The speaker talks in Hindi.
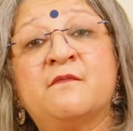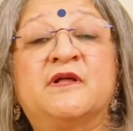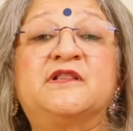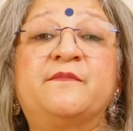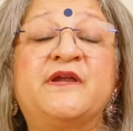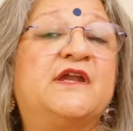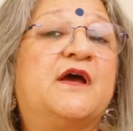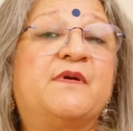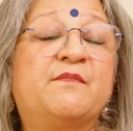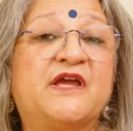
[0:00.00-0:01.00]
मतलब इंडिया
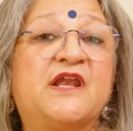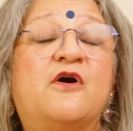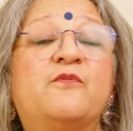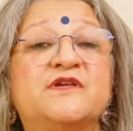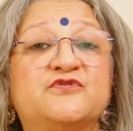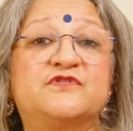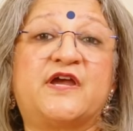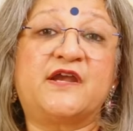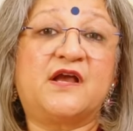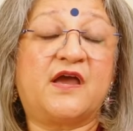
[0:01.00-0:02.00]
में महिलाओं में
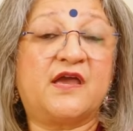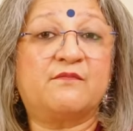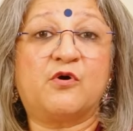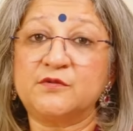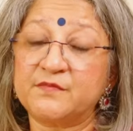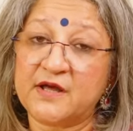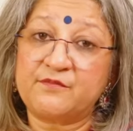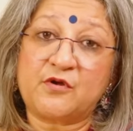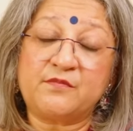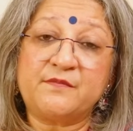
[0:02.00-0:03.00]
सुसाइड का एक बहुत बड़ा
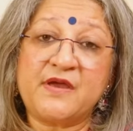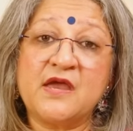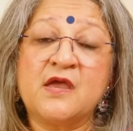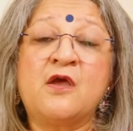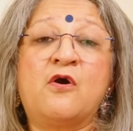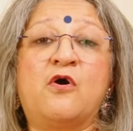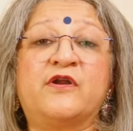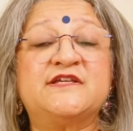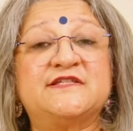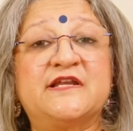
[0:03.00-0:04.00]
प्रॉब्लम है और
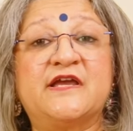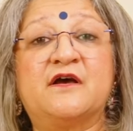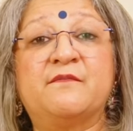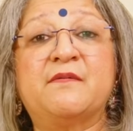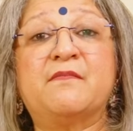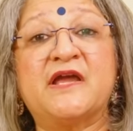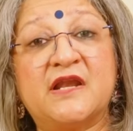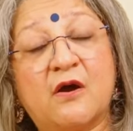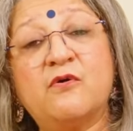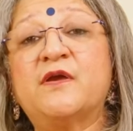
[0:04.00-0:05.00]
इसीलिए हमें
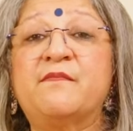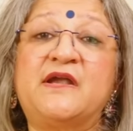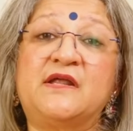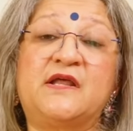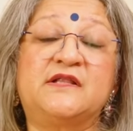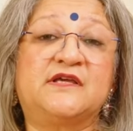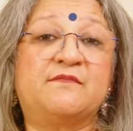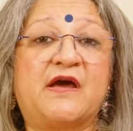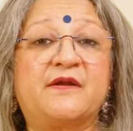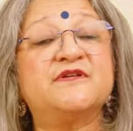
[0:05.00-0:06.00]
महिलाओं के मेंटल हेल्थ के
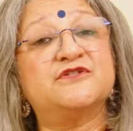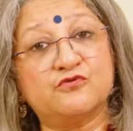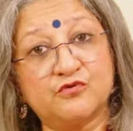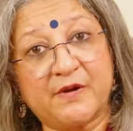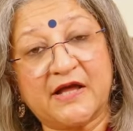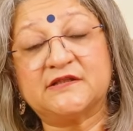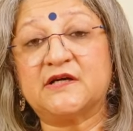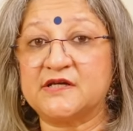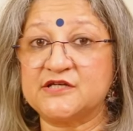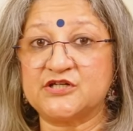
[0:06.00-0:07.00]
बारे में ज़रूर बात
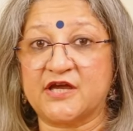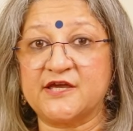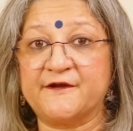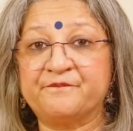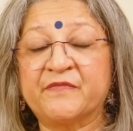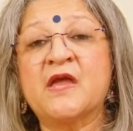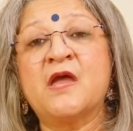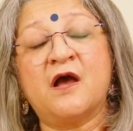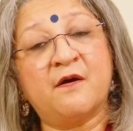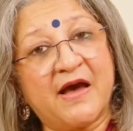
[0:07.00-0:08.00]
करनी चाहिए
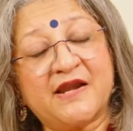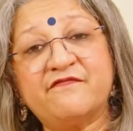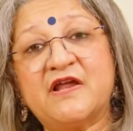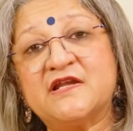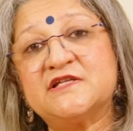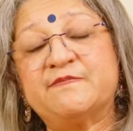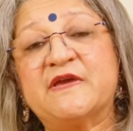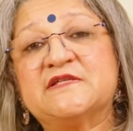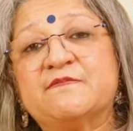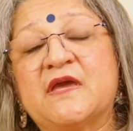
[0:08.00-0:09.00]
हमारे वेलनेस
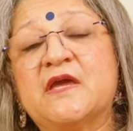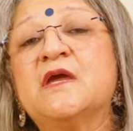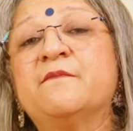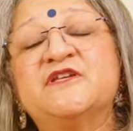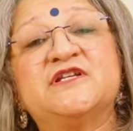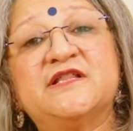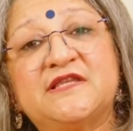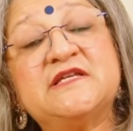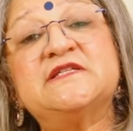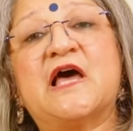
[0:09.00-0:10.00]
स्पेस में पिछले
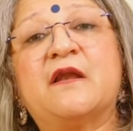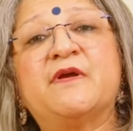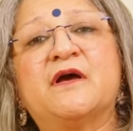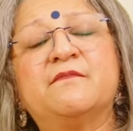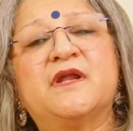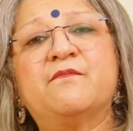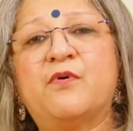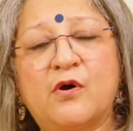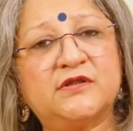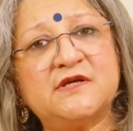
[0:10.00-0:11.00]
तीन साल में हमने
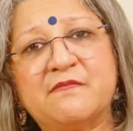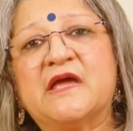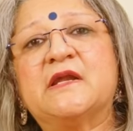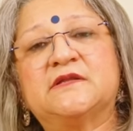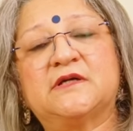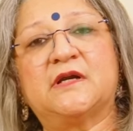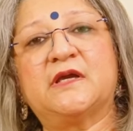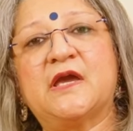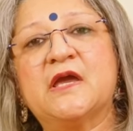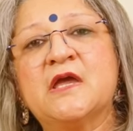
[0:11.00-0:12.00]
बहुत ही मेहनत
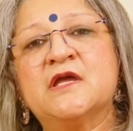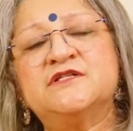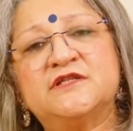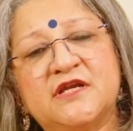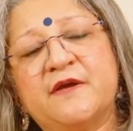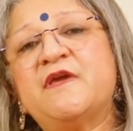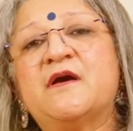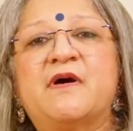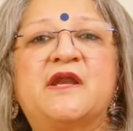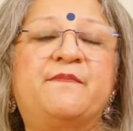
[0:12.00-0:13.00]
करके जितने भी
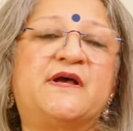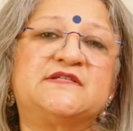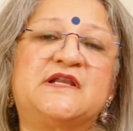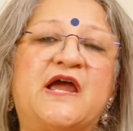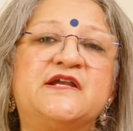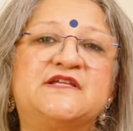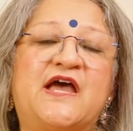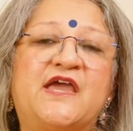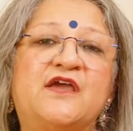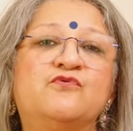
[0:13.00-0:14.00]
हमारे पास क्लाइंट्स
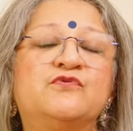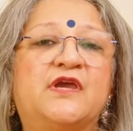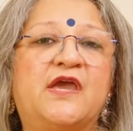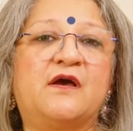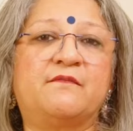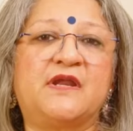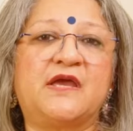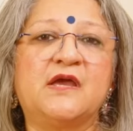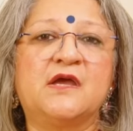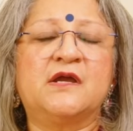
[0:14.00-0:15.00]
आए हैं उनके हम हमने
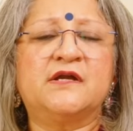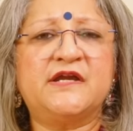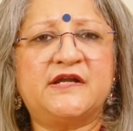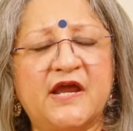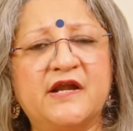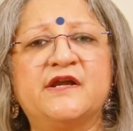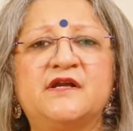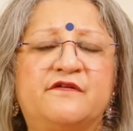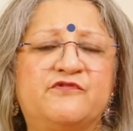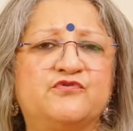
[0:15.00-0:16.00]
डिटेल्ड
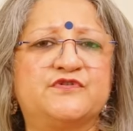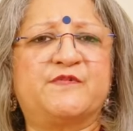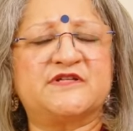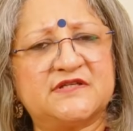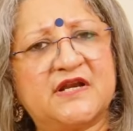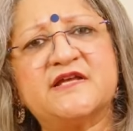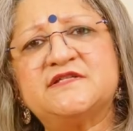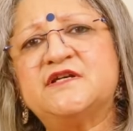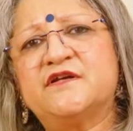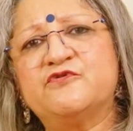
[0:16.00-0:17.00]
इंटरव्यूज़ पर्सनलाइज
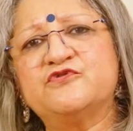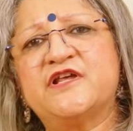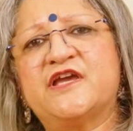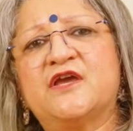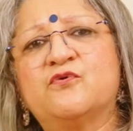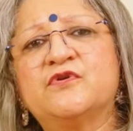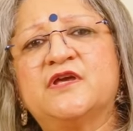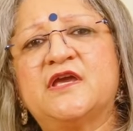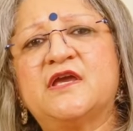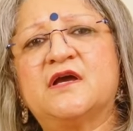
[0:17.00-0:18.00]
इंटरव्यूज़ लेके
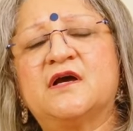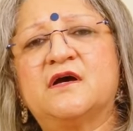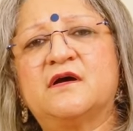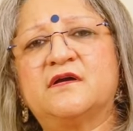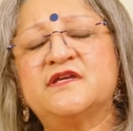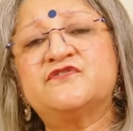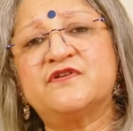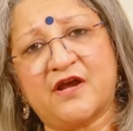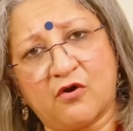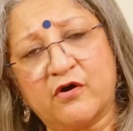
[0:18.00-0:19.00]
उनकी हिस्ट्री
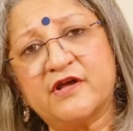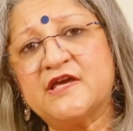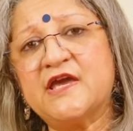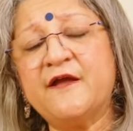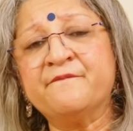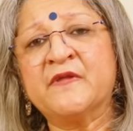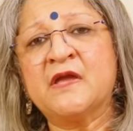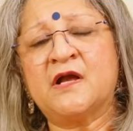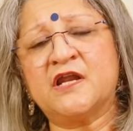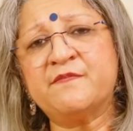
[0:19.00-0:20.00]
रिकॉर्ड की है
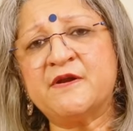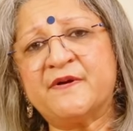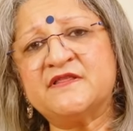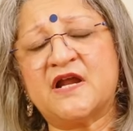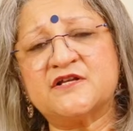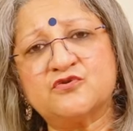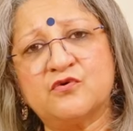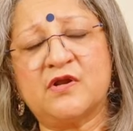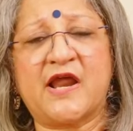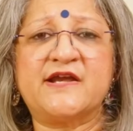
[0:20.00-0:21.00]
करीबन
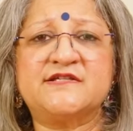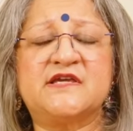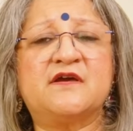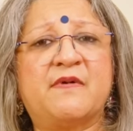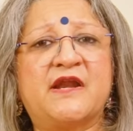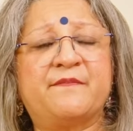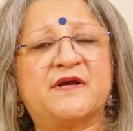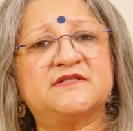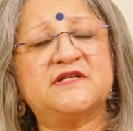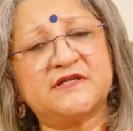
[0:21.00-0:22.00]
1500 क्लाइंट्स की हमारे
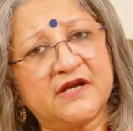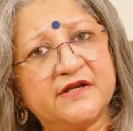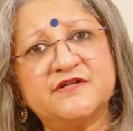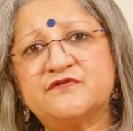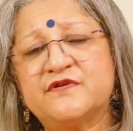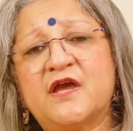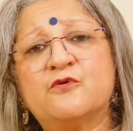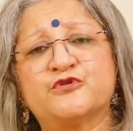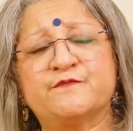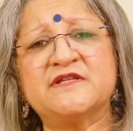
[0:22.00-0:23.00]
पास डिटेल्ड हिस्ट्री है
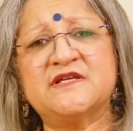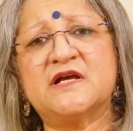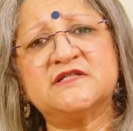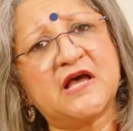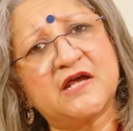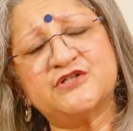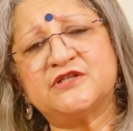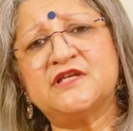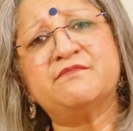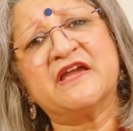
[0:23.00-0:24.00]
उसमें से हज़ार
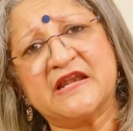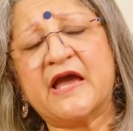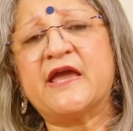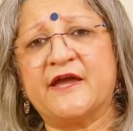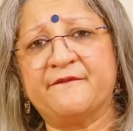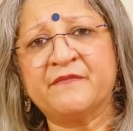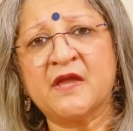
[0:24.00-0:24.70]
जितनी महिलाएं हैं